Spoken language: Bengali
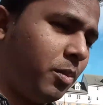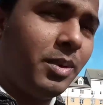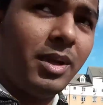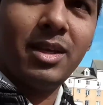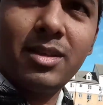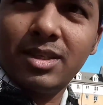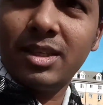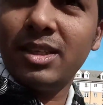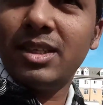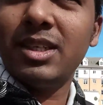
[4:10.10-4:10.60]

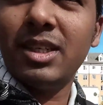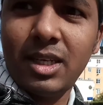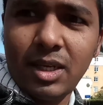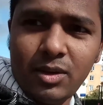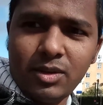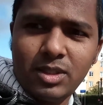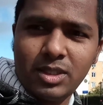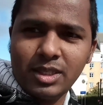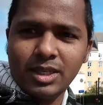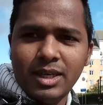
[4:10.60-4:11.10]
আছে সেটা
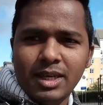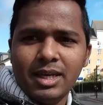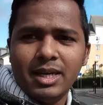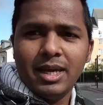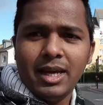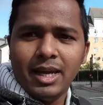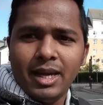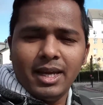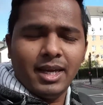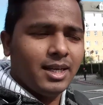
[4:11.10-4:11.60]
হচ্ছে
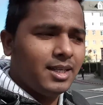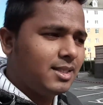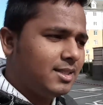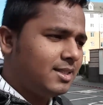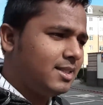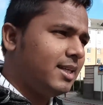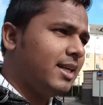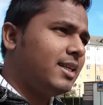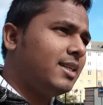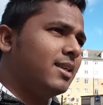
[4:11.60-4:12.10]

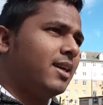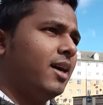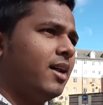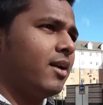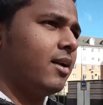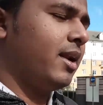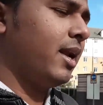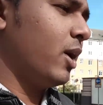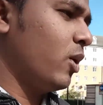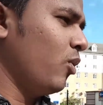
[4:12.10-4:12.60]
যেটা
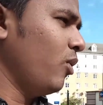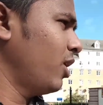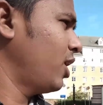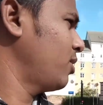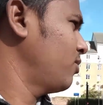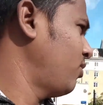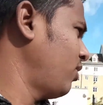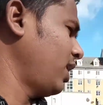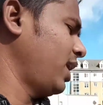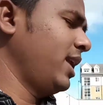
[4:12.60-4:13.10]
রেগুলার
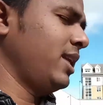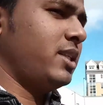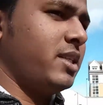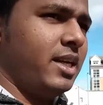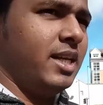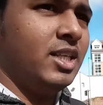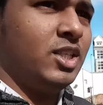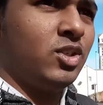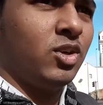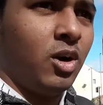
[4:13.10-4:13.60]
ভলেন্টারি
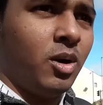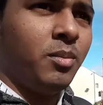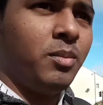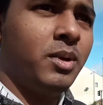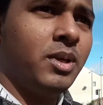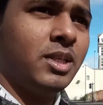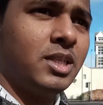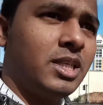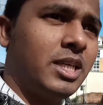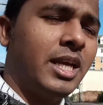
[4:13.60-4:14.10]
জব
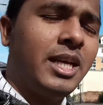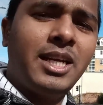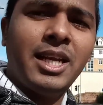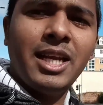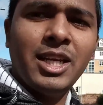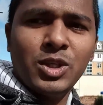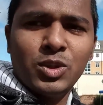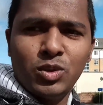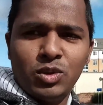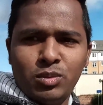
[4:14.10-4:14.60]
সেটাই
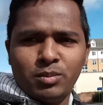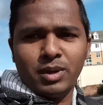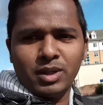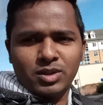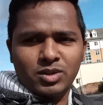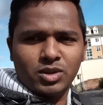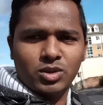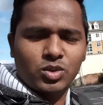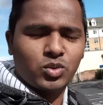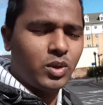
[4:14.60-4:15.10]
শুধুমাত্র
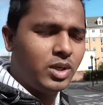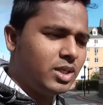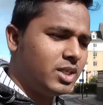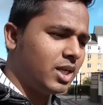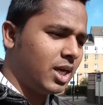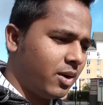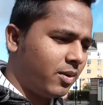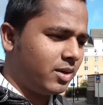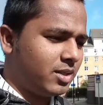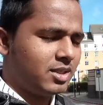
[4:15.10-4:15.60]
টোয়েন্টি
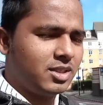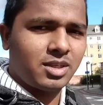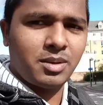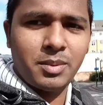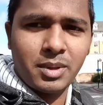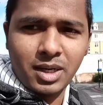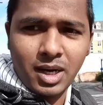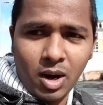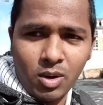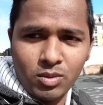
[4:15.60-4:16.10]
আওয়ার্স হিসাবে
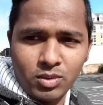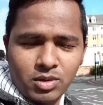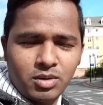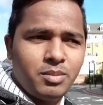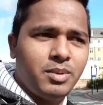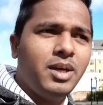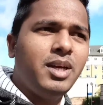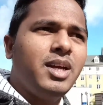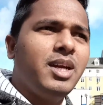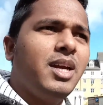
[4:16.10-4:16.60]
কাউন্ট হবে
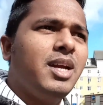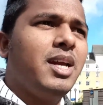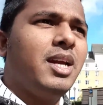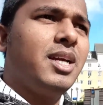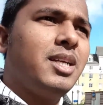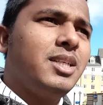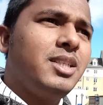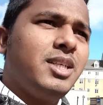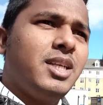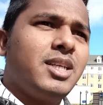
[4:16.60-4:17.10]

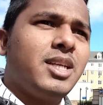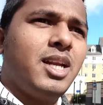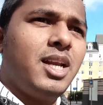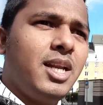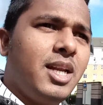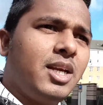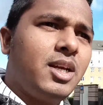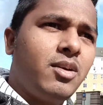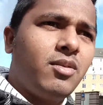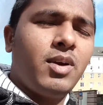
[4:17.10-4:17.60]
যেটা
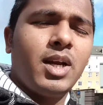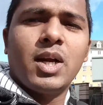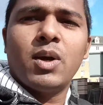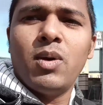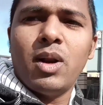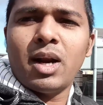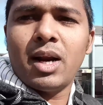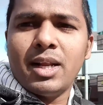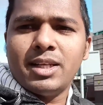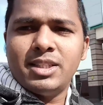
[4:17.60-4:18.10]
রেগুলার
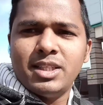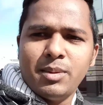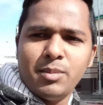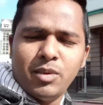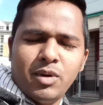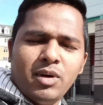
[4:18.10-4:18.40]
না যেমন